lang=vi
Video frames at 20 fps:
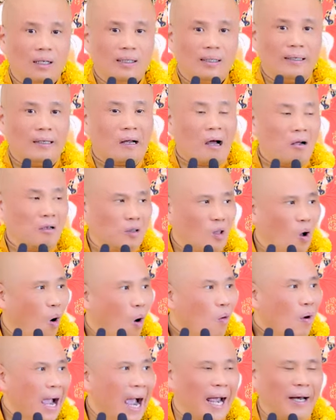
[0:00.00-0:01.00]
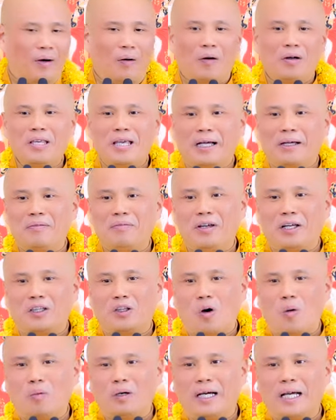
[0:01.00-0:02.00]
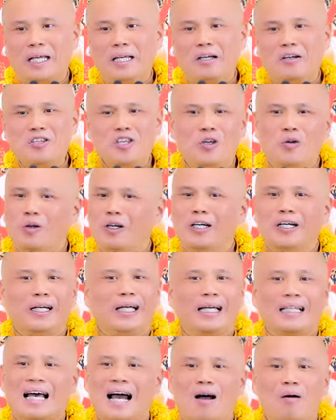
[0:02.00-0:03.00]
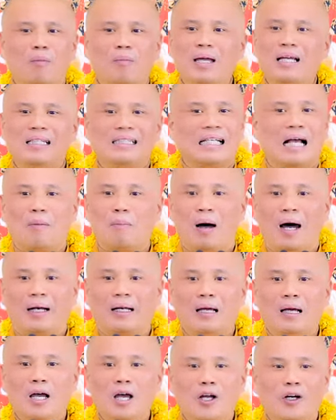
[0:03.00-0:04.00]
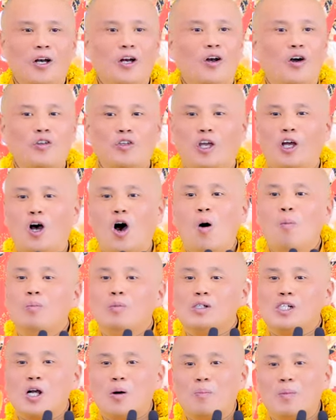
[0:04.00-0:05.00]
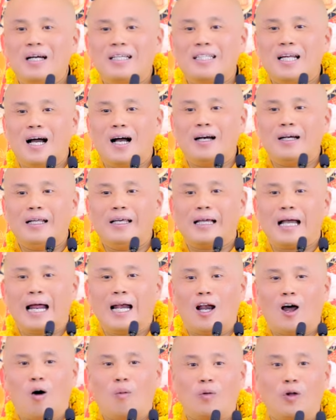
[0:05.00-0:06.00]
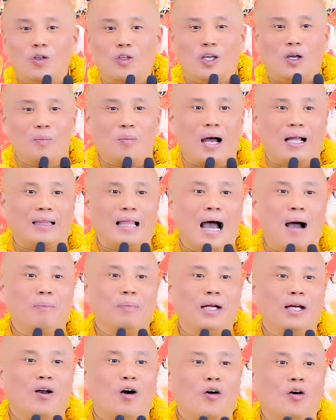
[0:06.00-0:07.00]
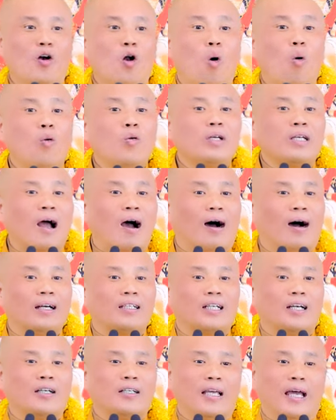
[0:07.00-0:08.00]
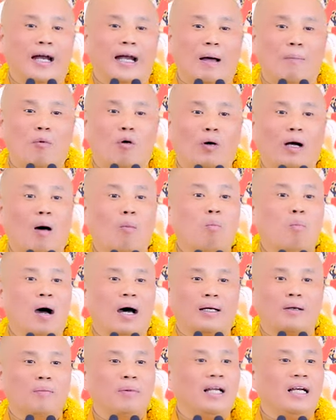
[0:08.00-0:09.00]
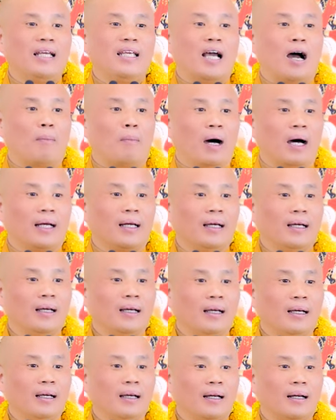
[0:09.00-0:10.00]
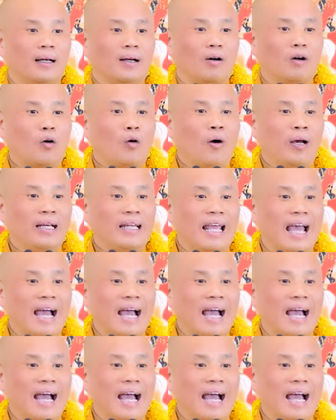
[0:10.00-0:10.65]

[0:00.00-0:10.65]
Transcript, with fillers: Cho nên Ấn Tổ Ngài nói về cái việc tổn khí, có nhiều người người ta không biết làm sao mệt. Đừng nói chuyện um sùm hết trơn, đi cãi lộn, nói chuyện bà Tám, đi nói đủ trò hết trơn, về nằm một đống mệt, không biết lý do mệt. Đâu có khuynh